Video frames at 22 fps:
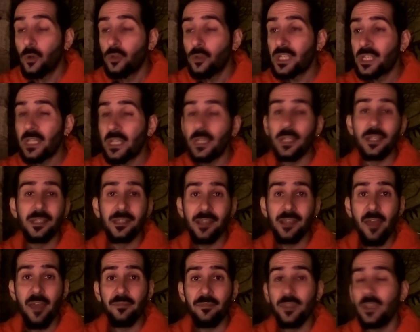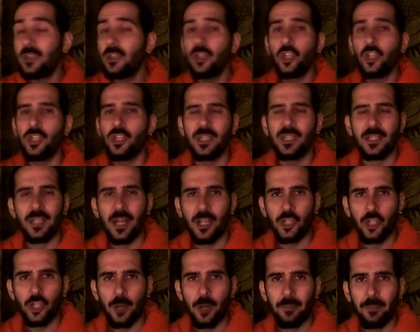Così Sandy decise di
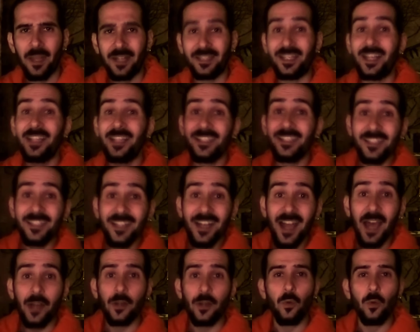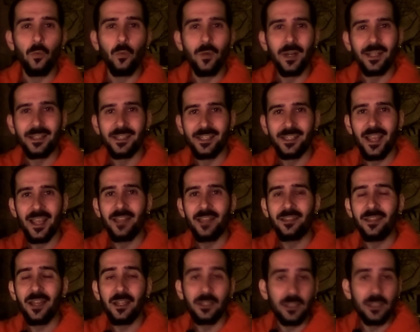lasciar perdere e di tirare
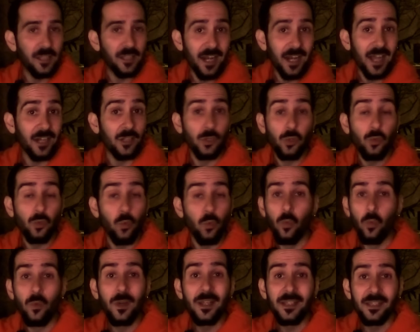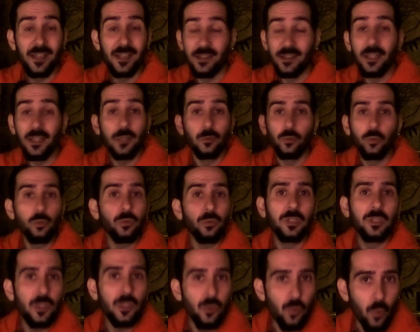un'azienda, di tirare su un'azienda
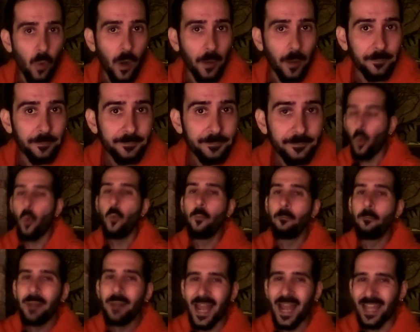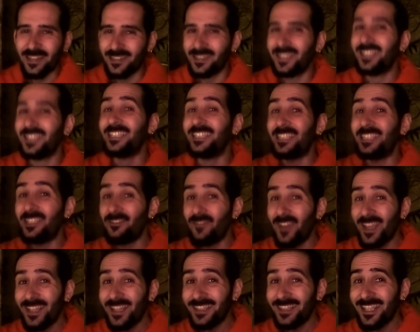tutta sua un brand di
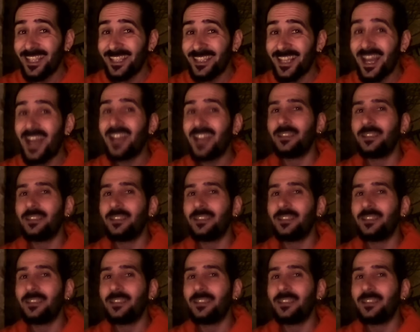vendita